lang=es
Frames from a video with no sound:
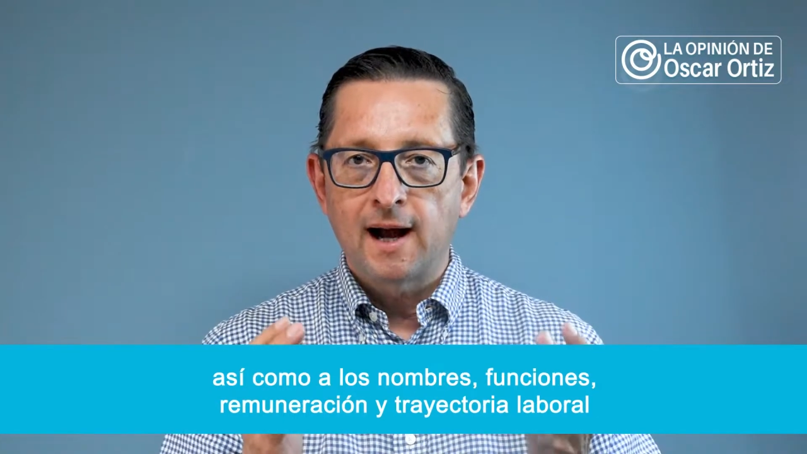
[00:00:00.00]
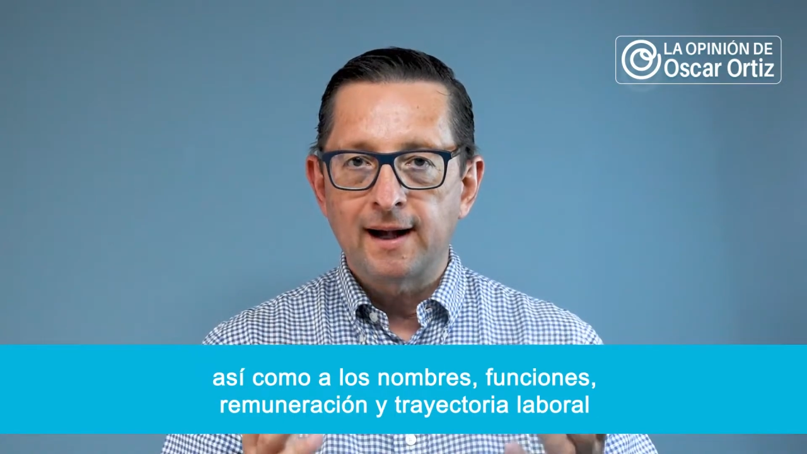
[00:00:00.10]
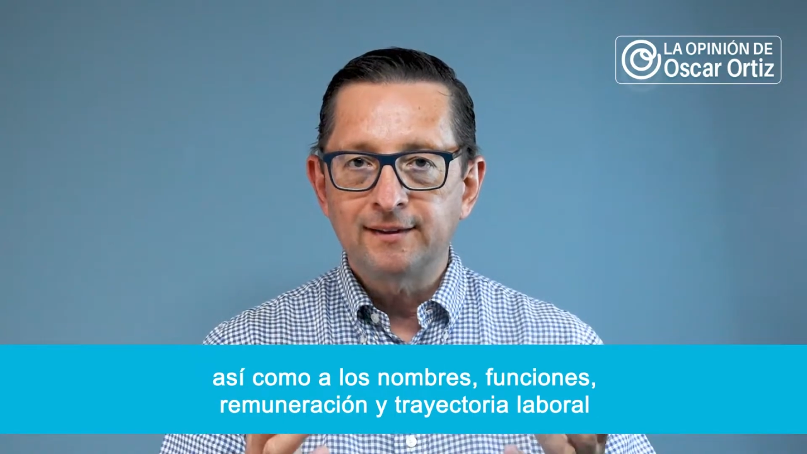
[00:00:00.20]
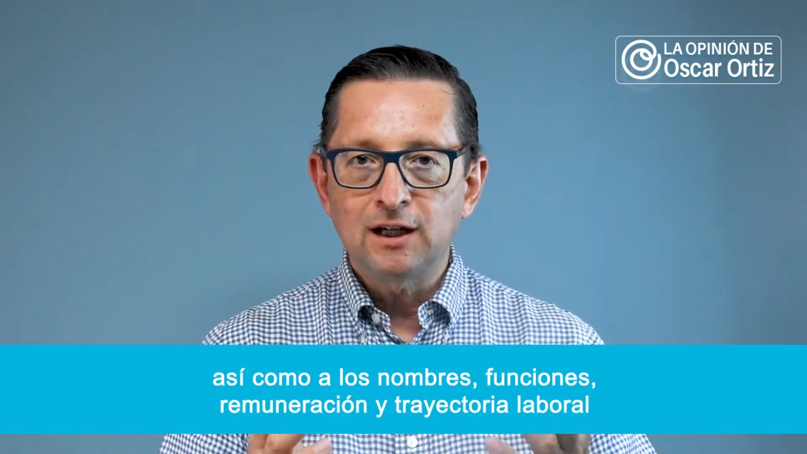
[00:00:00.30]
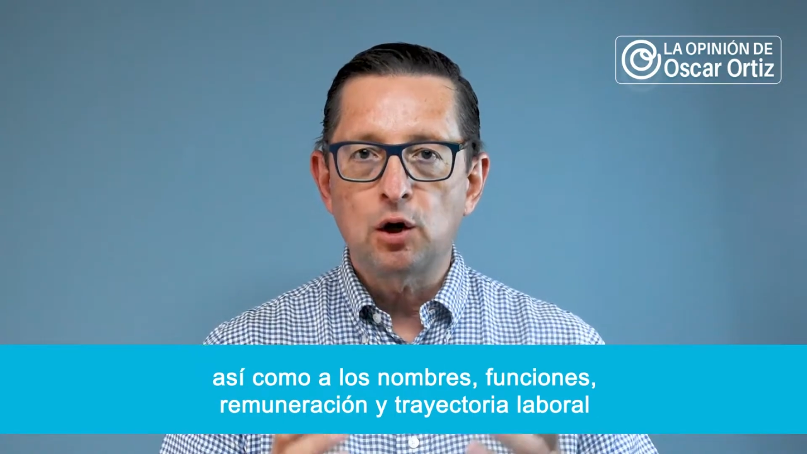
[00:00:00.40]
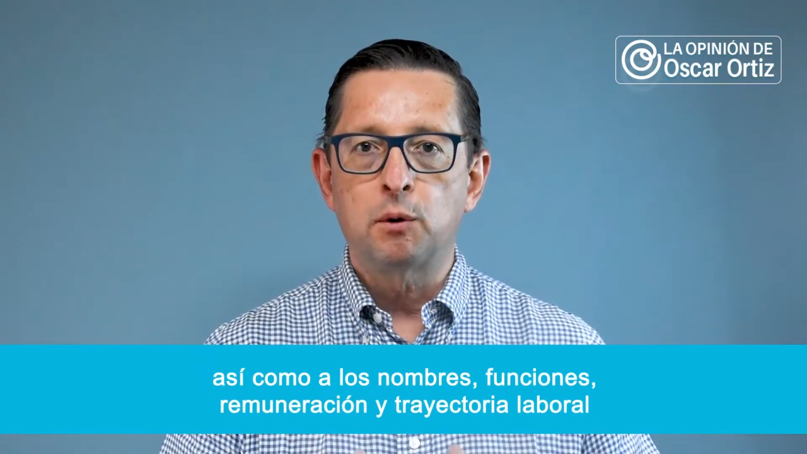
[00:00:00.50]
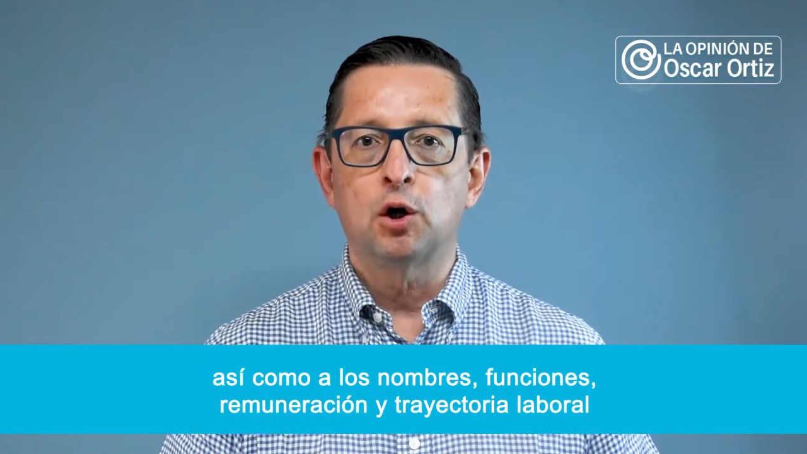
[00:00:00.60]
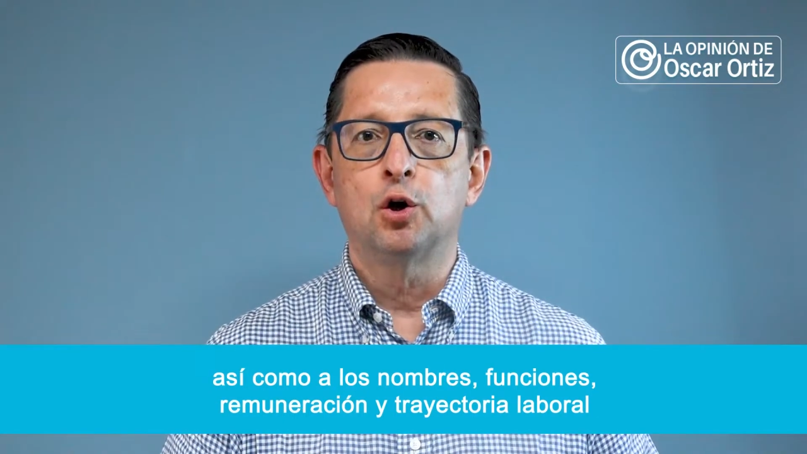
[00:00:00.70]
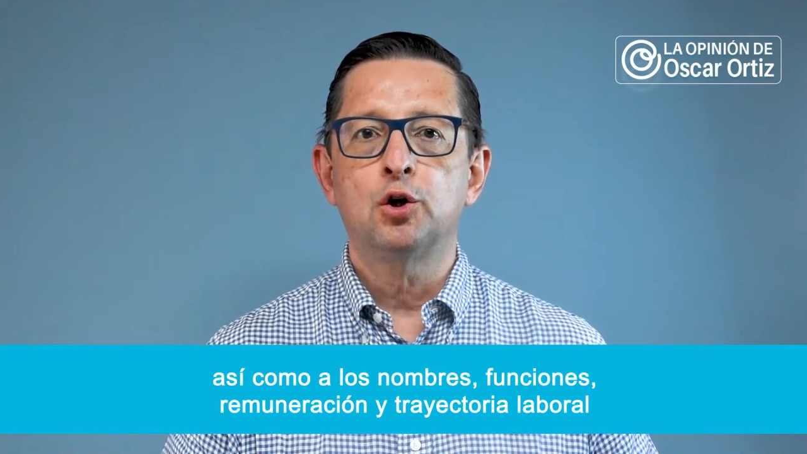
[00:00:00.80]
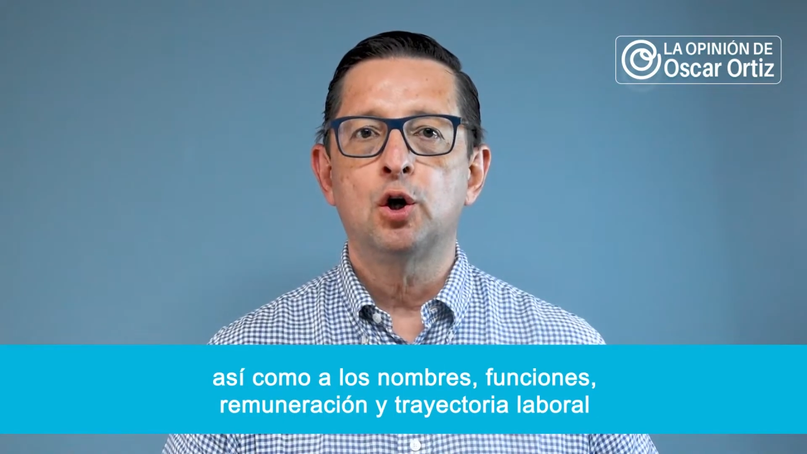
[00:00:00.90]
así como
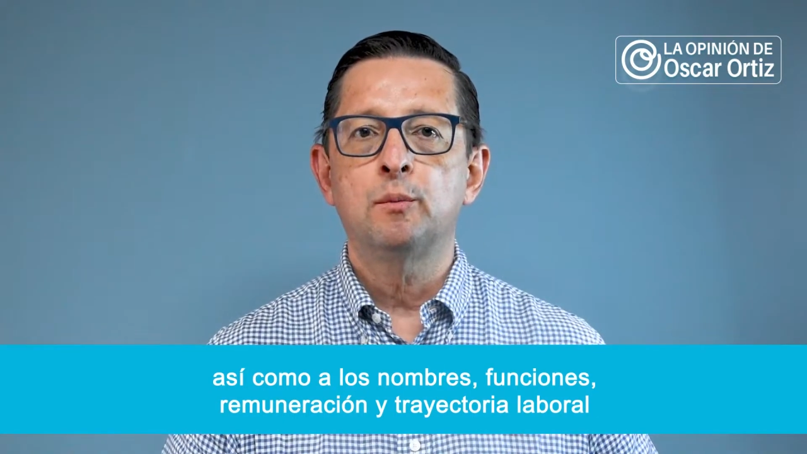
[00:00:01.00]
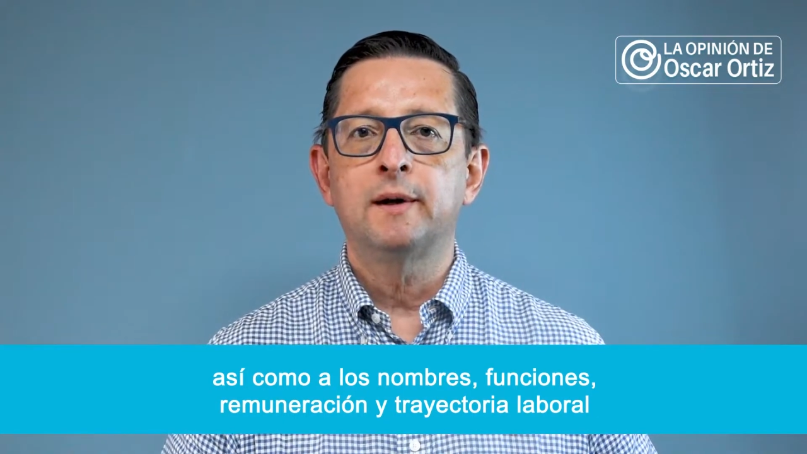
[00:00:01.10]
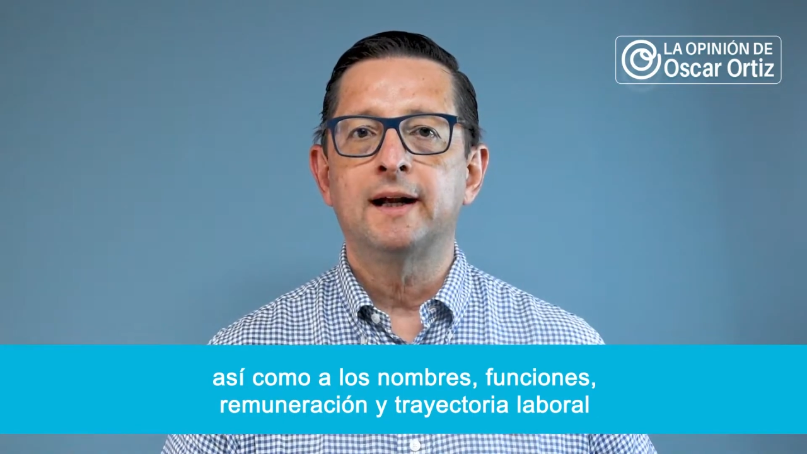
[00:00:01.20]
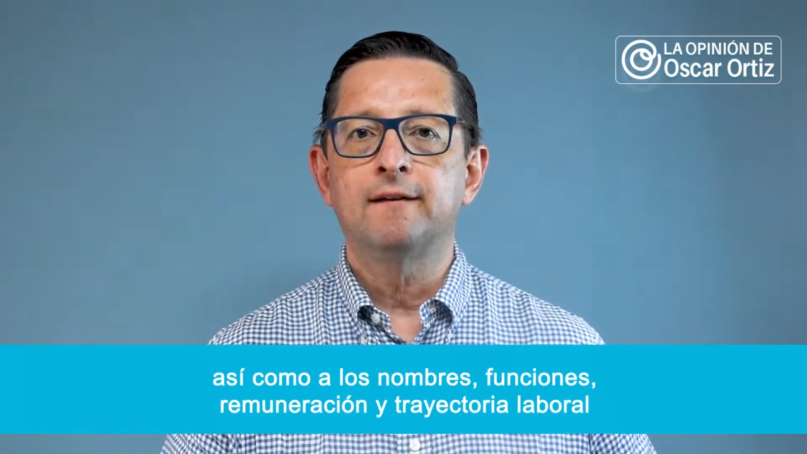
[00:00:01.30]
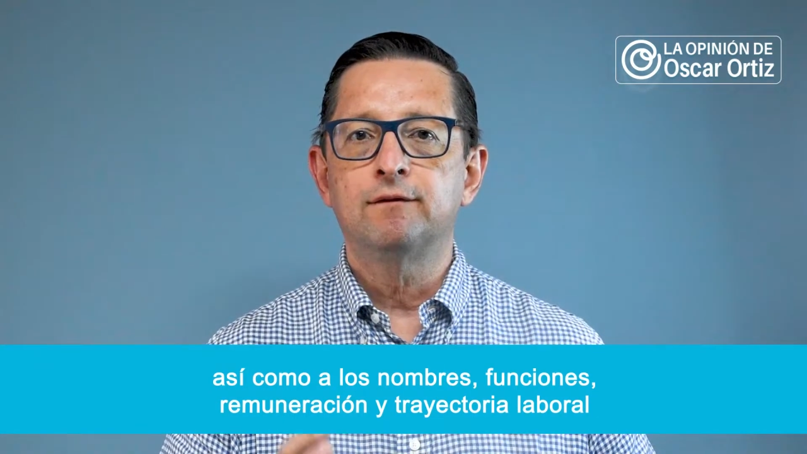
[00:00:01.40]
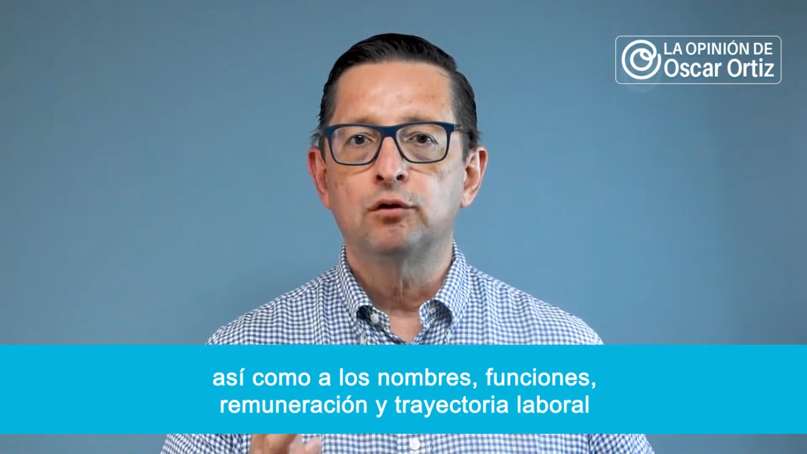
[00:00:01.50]
los nombres,